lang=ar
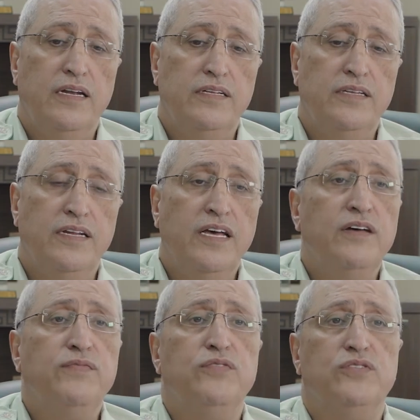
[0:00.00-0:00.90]

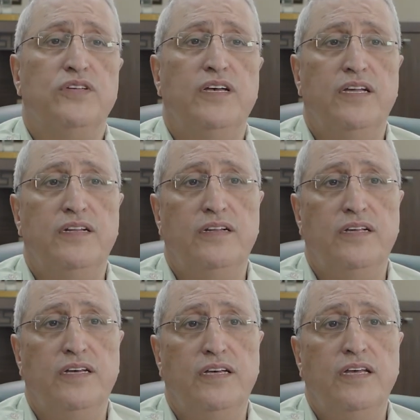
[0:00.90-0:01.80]
التنافس
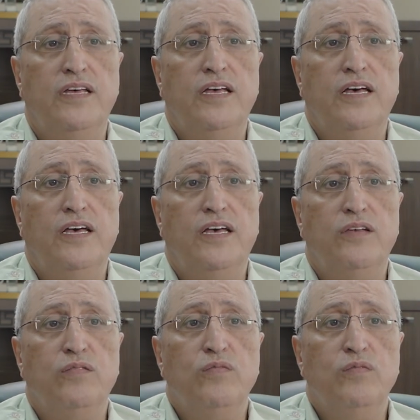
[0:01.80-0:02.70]
كان
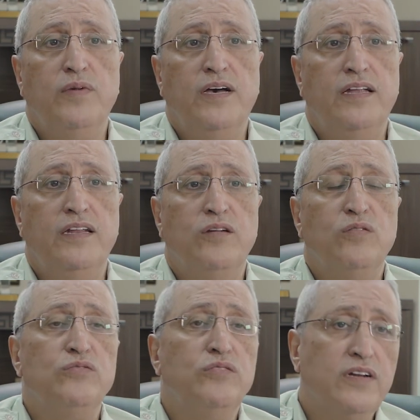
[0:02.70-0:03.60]
يقوم على
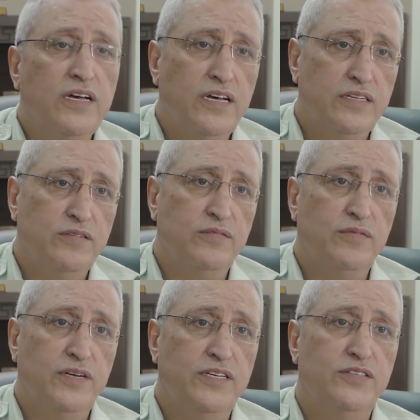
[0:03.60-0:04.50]
القدرات
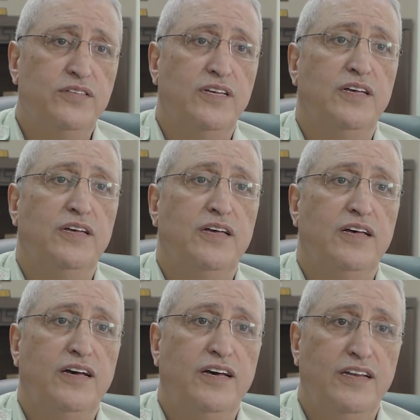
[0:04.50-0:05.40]
وليس
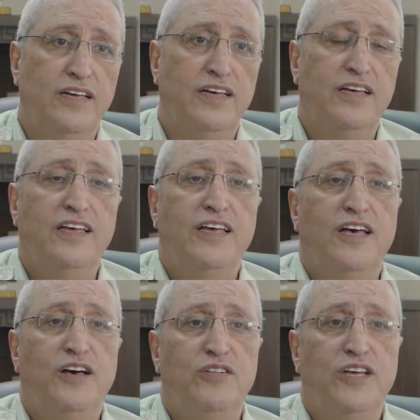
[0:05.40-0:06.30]
على
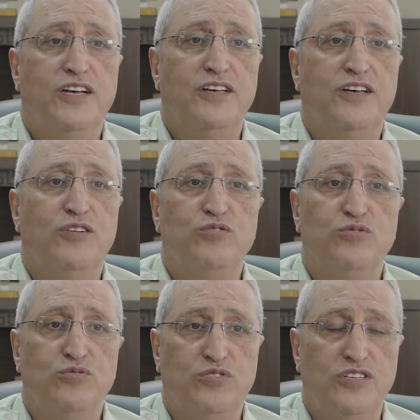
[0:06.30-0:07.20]
هناك
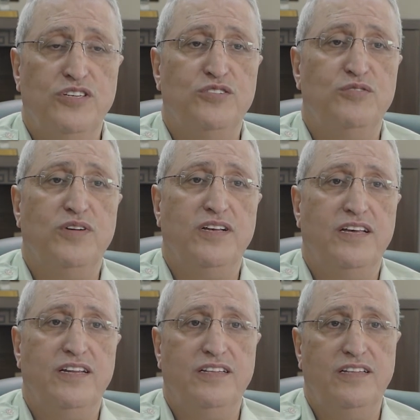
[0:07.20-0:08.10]
خصوصية سواء
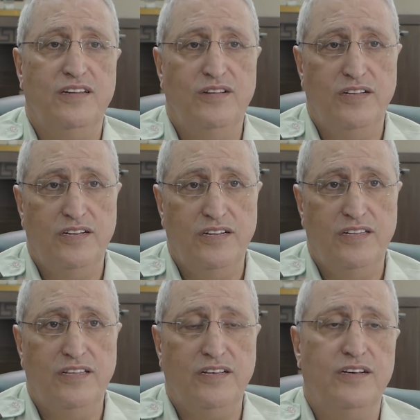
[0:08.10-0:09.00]
كانت
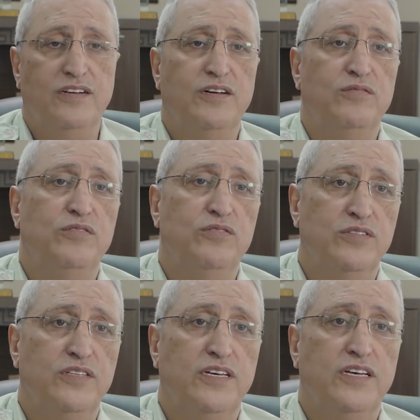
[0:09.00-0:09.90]
للذكر أو
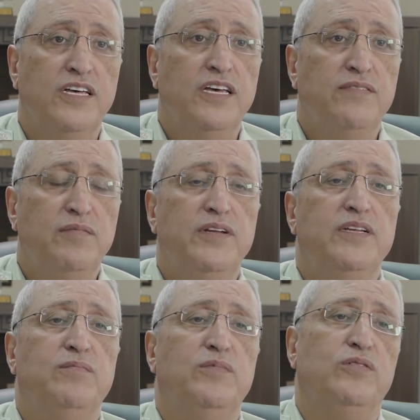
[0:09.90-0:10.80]
الأنثى فمن
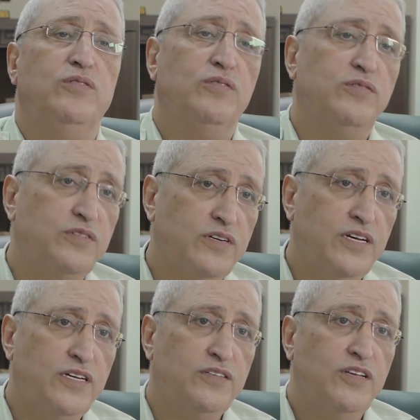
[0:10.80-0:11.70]
يملك
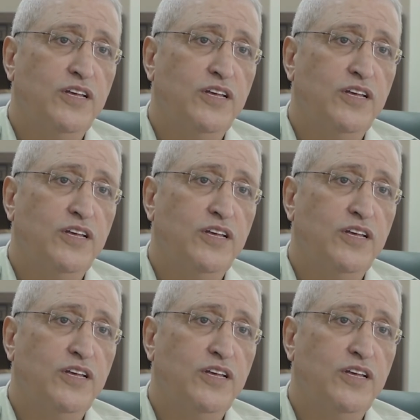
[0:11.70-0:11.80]
القدرات